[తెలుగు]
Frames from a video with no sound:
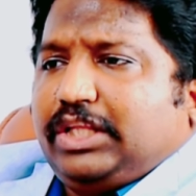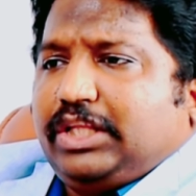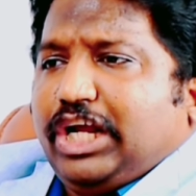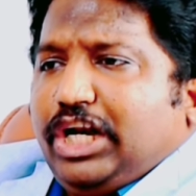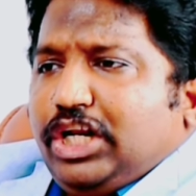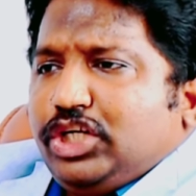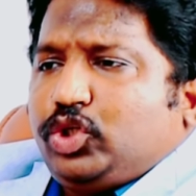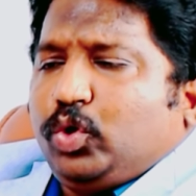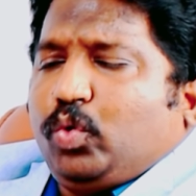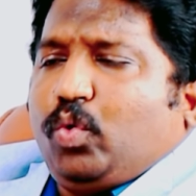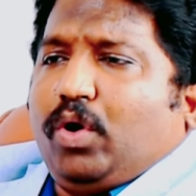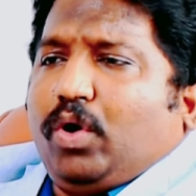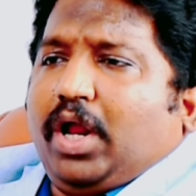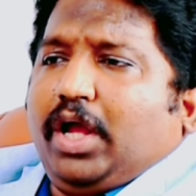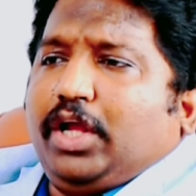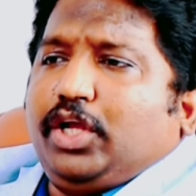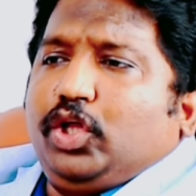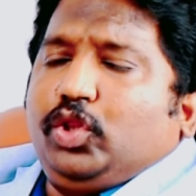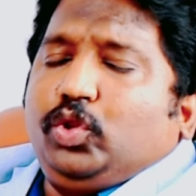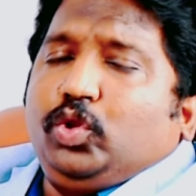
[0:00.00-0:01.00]
తెలుసు కూడా
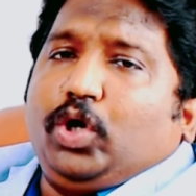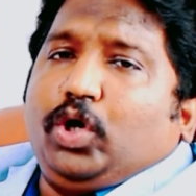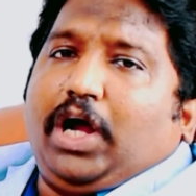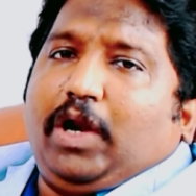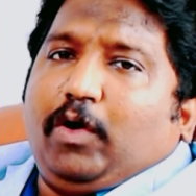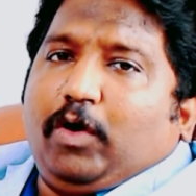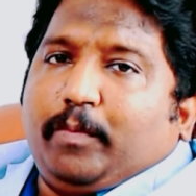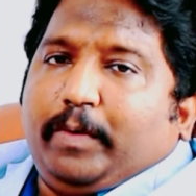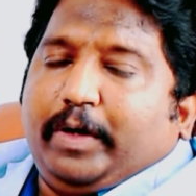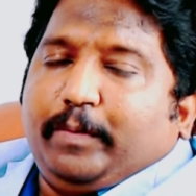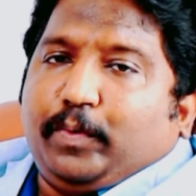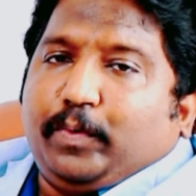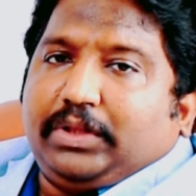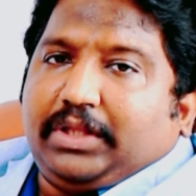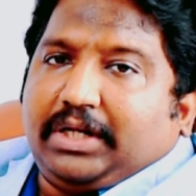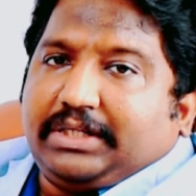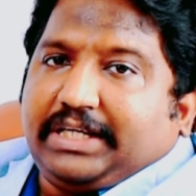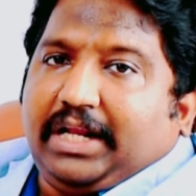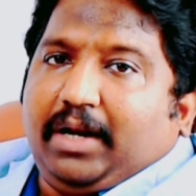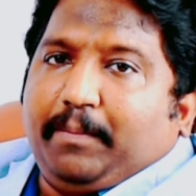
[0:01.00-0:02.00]
ఎందుకు అలవాటు
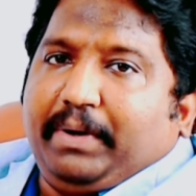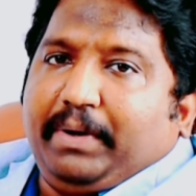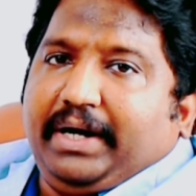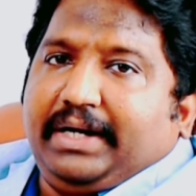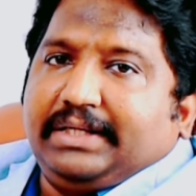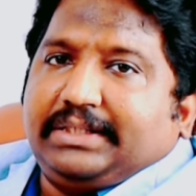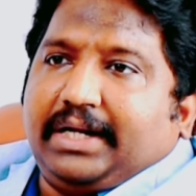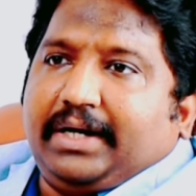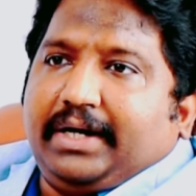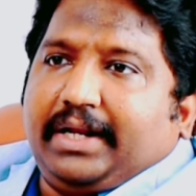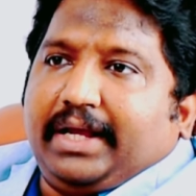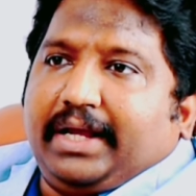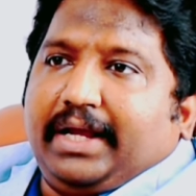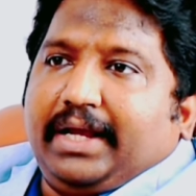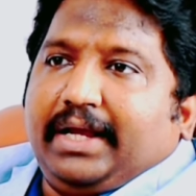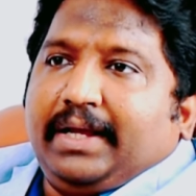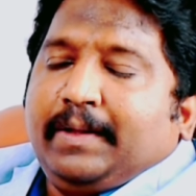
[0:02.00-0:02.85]
పడిపోతారు సెలబ్రిటీస్ అంటే